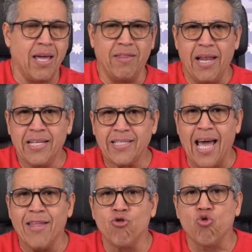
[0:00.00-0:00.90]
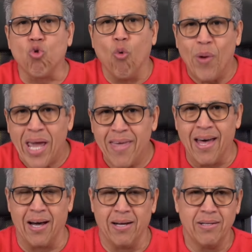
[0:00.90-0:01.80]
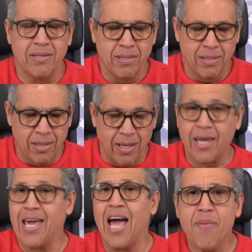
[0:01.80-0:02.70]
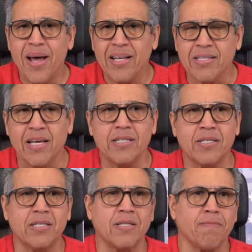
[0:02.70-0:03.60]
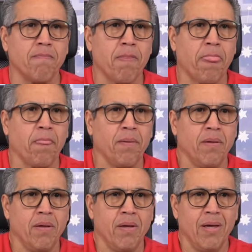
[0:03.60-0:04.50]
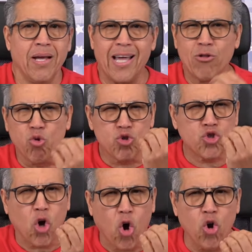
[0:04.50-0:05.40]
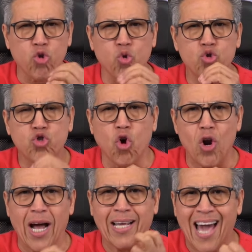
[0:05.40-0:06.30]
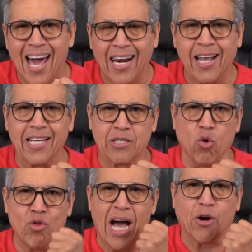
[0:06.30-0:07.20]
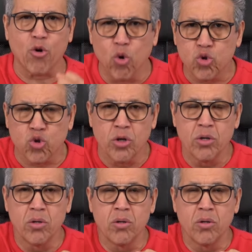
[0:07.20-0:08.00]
que tienes en tu vida, que hay veces que tú solo, tú sola cargas una cruz